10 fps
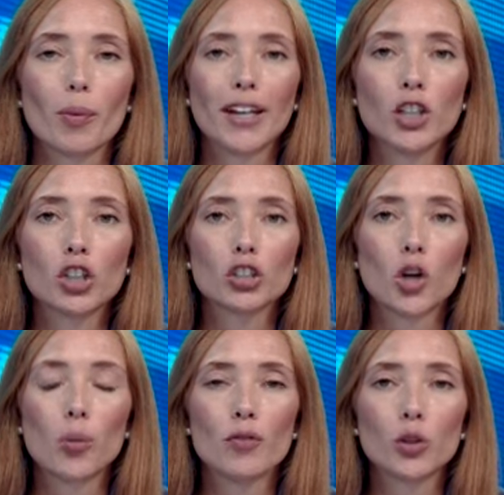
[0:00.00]
Ma io
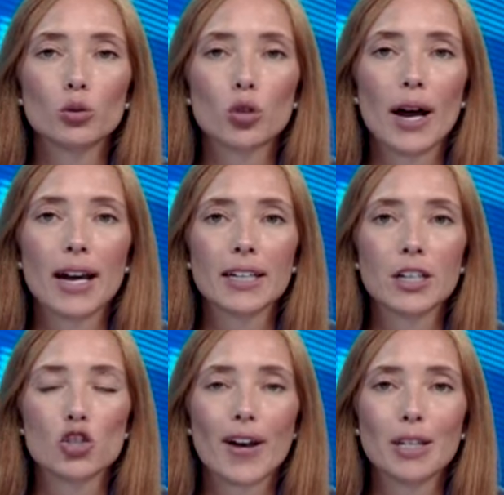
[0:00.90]
do il benvenuto a
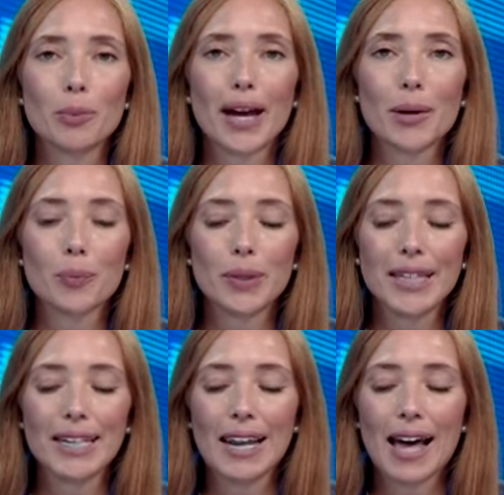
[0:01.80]
eh, Giovanni
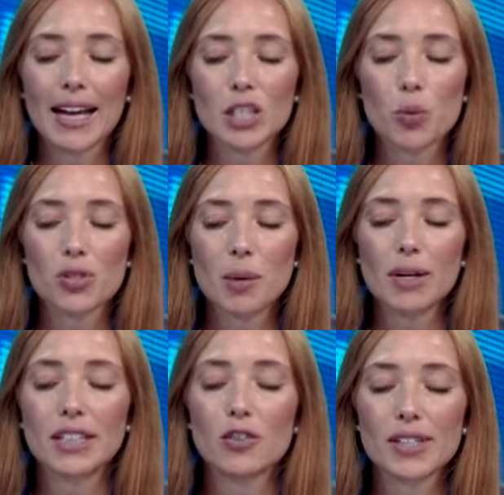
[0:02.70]
Brambilla,
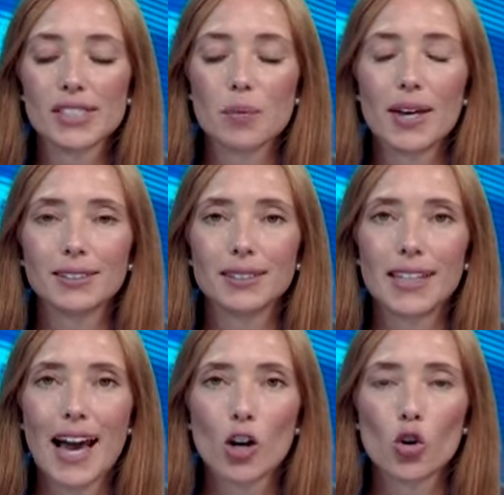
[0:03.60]
responsabile degli investimenti
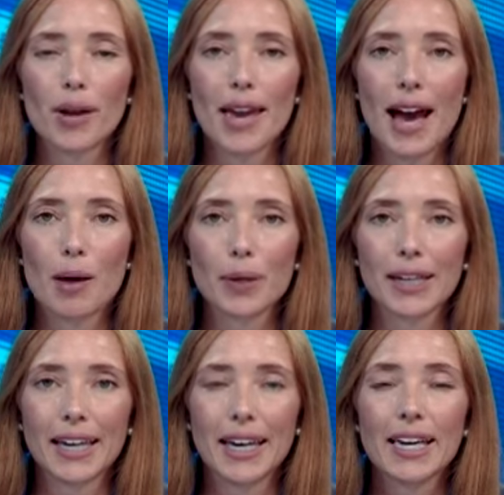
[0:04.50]
di A come A,
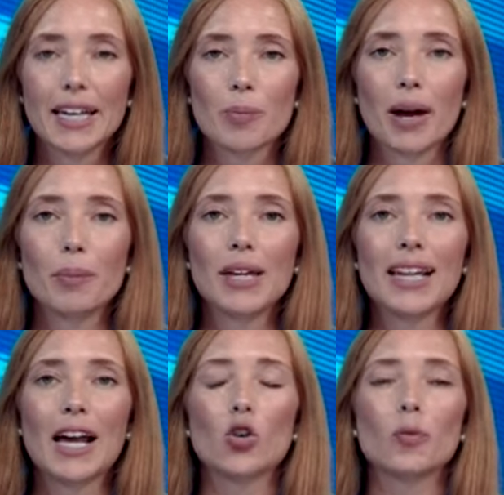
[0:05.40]
perché Brambilla lo